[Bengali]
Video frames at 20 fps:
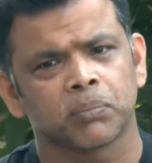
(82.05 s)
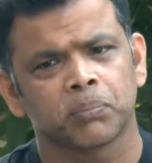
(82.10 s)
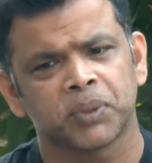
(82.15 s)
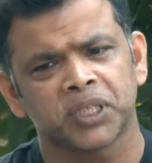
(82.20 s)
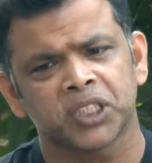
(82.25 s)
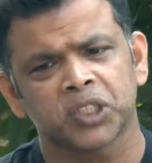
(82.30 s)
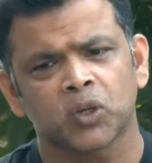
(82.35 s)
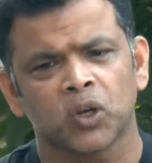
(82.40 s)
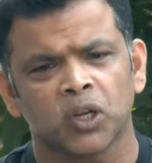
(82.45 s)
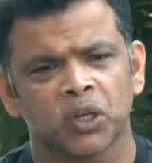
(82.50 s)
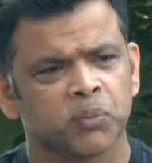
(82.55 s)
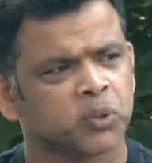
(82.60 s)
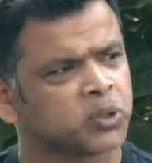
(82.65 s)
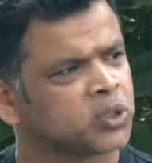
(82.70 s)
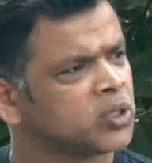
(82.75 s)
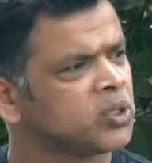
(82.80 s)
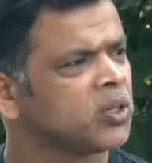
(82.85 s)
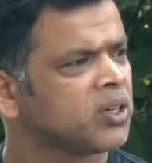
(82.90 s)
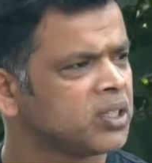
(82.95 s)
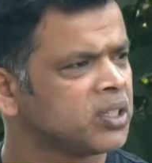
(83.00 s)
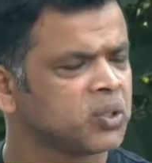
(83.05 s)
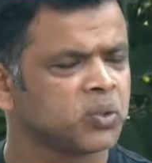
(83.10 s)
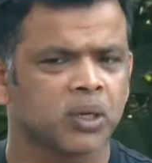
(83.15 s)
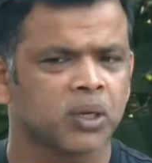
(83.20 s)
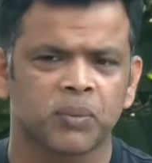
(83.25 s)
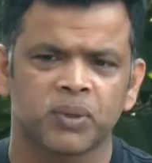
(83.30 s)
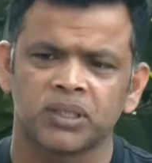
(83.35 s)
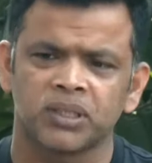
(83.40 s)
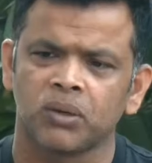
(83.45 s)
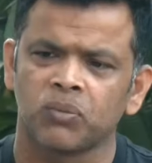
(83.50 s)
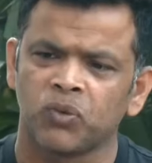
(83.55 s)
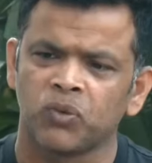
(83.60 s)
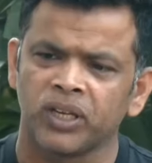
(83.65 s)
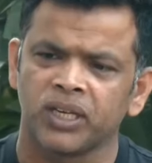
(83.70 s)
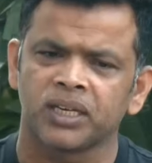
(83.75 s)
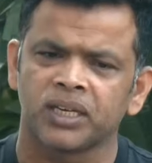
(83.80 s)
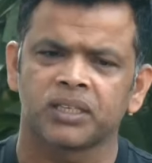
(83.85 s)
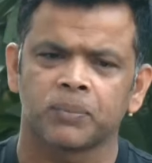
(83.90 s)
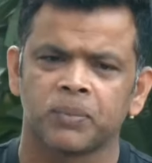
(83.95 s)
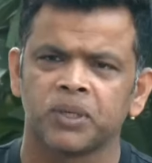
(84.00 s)
বেশ কয়েক বছর ধরে কিন্তু আমাদের
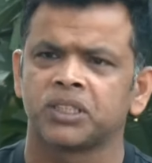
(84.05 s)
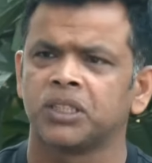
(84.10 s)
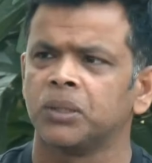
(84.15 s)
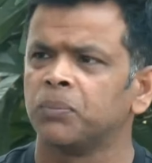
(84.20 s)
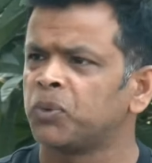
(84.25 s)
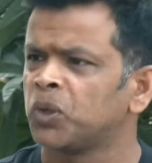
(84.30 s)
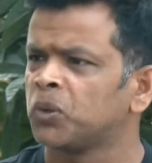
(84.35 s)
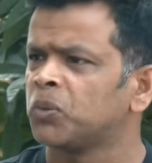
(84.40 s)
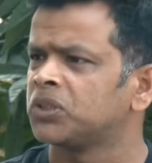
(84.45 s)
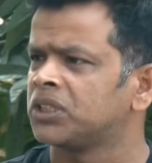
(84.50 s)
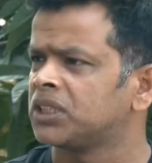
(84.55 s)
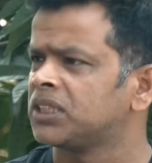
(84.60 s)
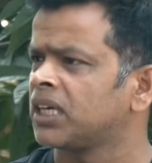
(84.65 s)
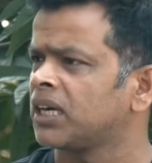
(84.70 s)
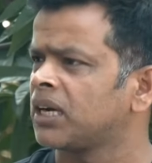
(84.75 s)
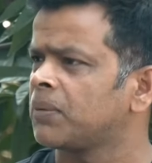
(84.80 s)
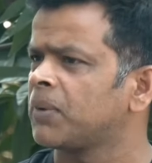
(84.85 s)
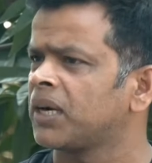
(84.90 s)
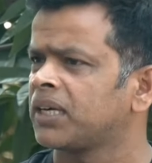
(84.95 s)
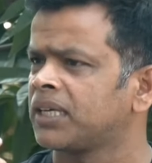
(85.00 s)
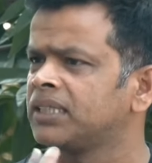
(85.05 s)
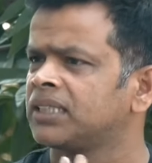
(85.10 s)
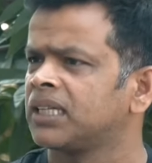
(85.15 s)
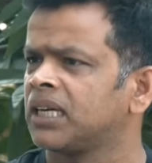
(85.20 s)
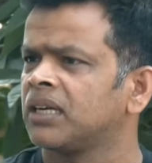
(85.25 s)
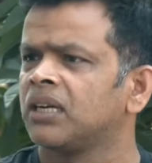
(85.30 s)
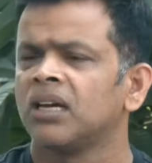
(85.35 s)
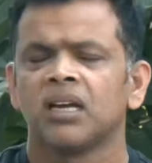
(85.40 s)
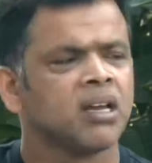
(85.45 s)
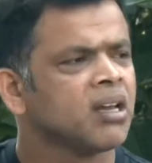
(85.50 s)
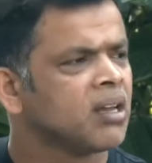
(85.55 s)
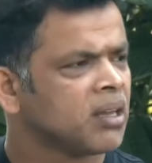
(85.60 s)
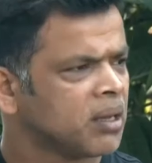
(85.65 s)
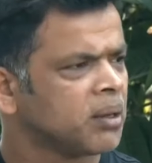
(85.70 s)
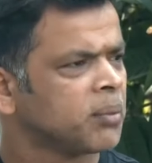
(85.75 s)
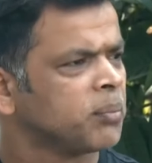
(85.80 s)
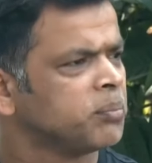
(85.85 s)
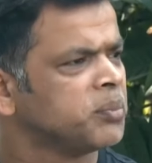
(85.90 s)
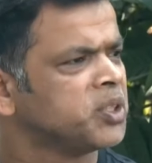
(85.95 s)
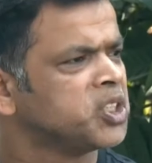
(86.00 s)
উইকেটে বেশ ইম্প্রুভ হয়েছে যারা মাঠে যান
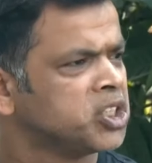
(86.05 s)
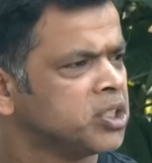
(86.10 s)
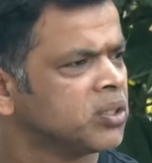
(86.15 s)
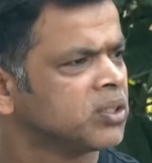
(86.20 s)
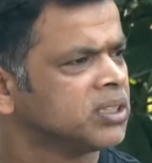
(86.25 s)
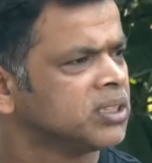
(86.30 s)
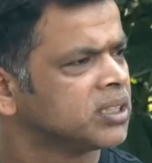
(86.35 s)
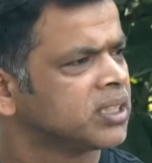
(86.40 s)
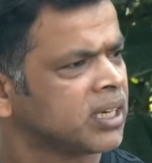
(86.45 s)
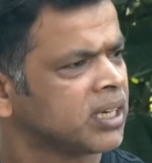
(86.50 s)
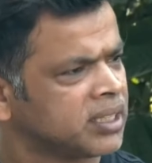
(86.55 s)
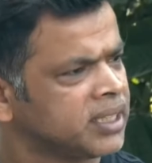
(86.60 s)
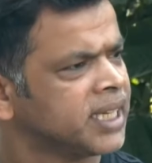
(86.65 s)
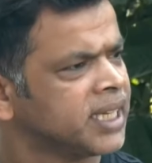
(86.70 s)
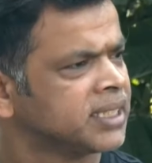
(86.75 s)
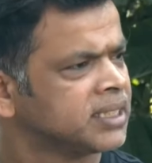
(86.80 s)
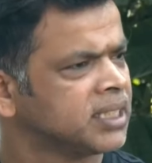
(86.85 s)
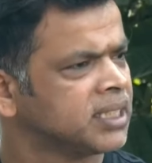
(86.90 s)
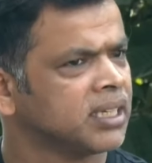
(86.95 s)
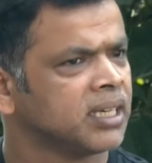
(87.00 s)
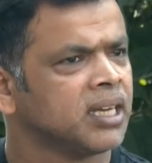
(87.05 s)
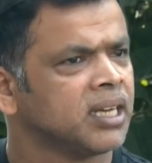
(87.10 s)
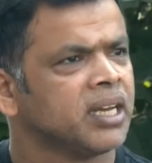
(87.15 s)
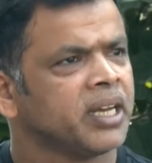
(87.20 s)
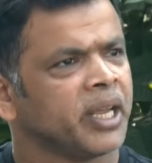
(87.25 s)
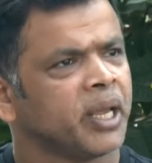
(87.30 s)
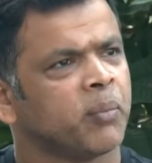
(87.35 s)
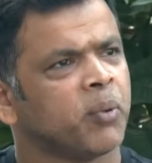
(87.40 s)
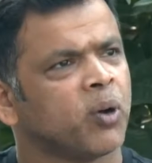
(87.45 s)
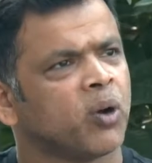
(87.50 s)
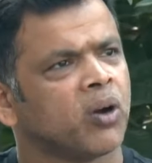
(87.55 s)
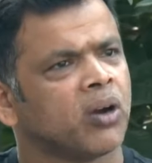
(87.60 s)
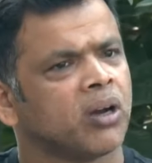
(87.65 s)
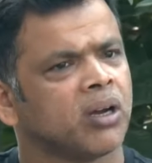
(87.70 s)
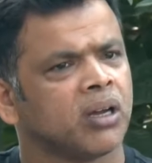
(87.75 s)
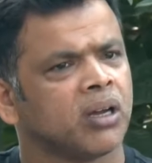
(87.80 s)
আমি শিওর যে তারা দেখছেন এবং